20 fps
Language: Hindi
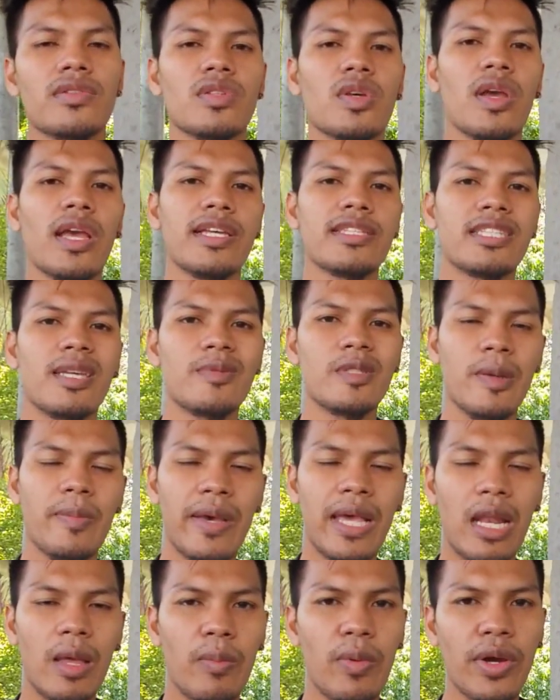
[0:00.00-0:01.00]
सो गैस सबसे
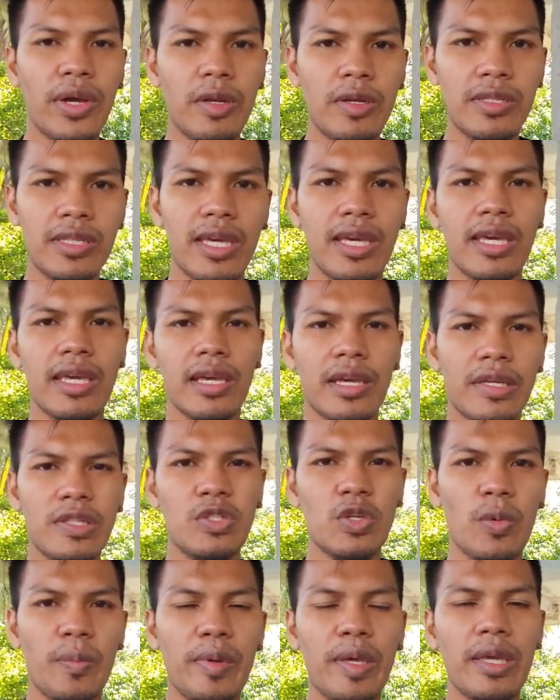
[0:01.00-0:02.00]
पहला पॉइंट ये है कि
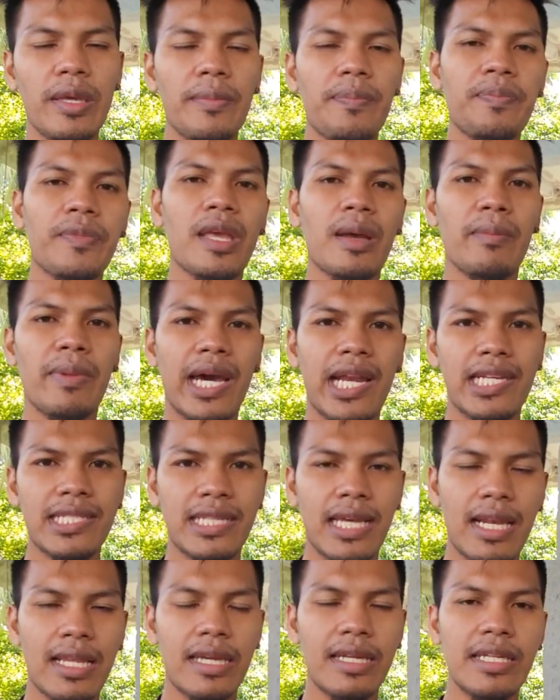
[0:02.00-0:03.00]
जो भी 12
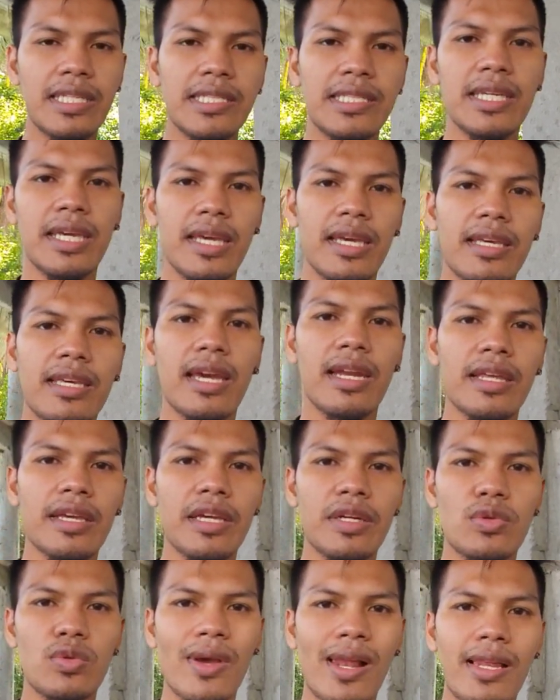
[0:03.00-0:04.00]
साल के नीचे है यानी
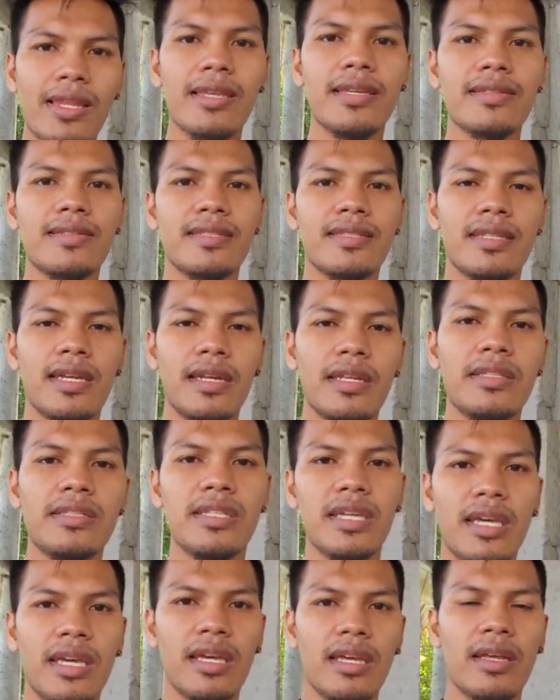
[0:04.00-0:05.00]
कि 12 ईयर्स से
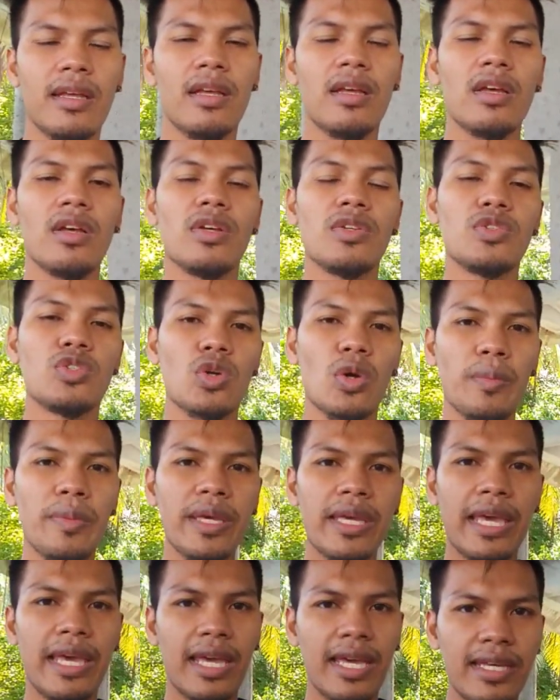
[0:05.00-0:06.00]
नीचे जो भी
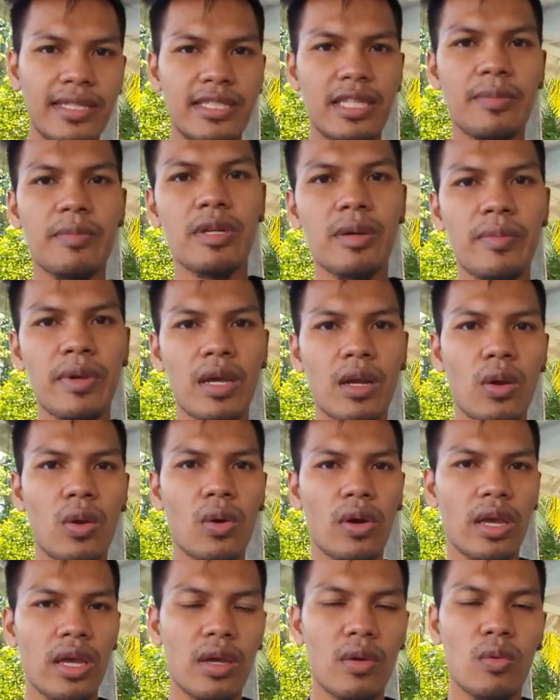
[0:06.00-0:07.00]
एसिम्टमिक
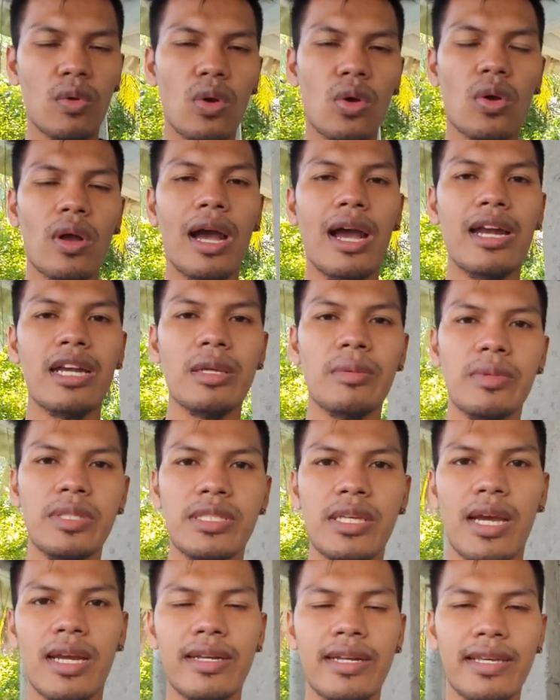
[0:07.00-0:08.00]
लोग है वो लोग आर टी पी
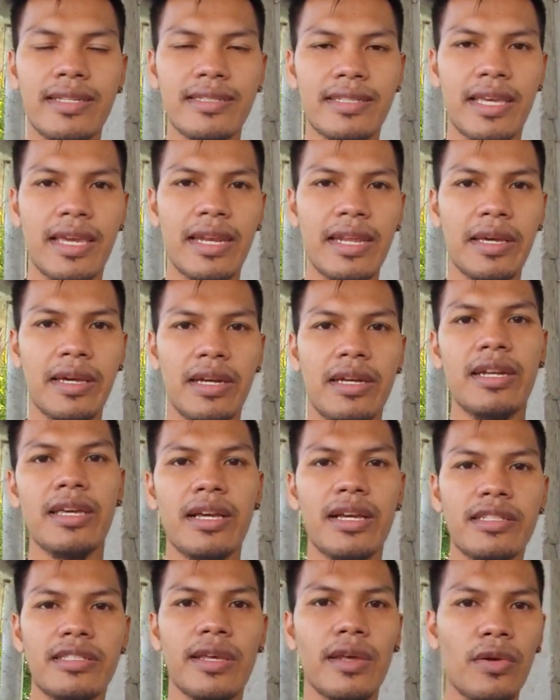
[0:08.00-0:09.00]
टेस्ट कैरी करने
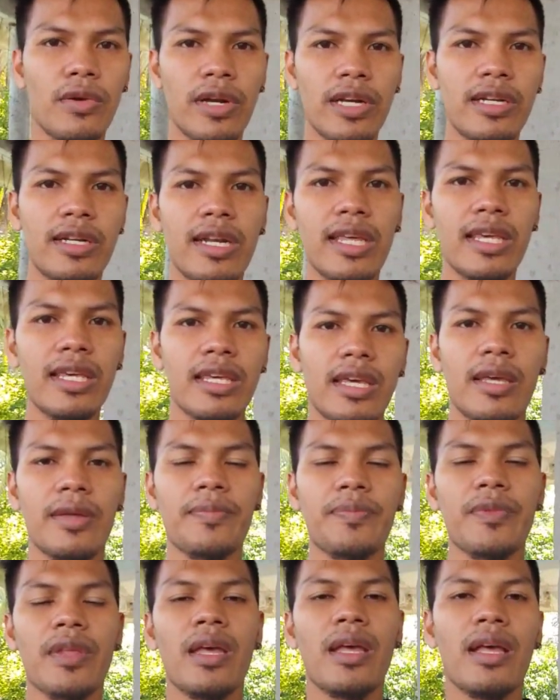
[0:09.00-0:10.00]
का ज़रूरत नहीं है
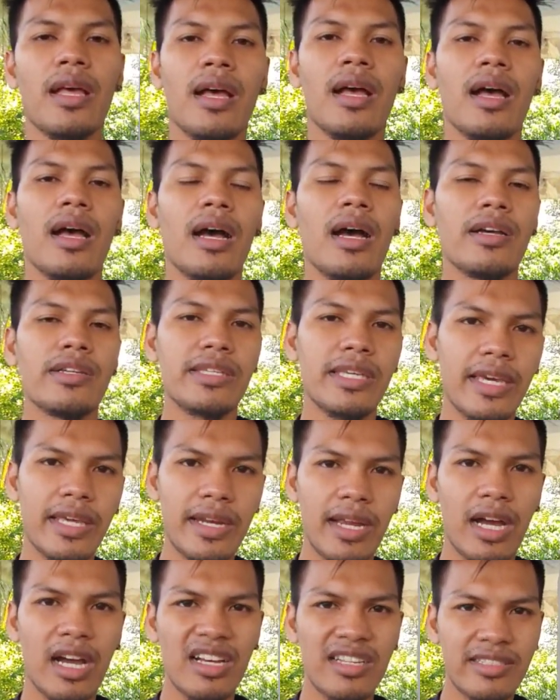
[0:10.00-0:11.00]
ये
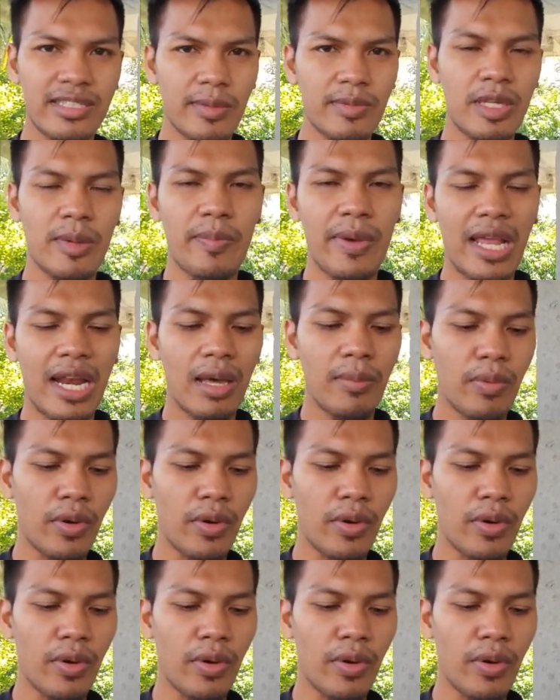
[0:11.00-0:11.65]
रहा सबसे पहला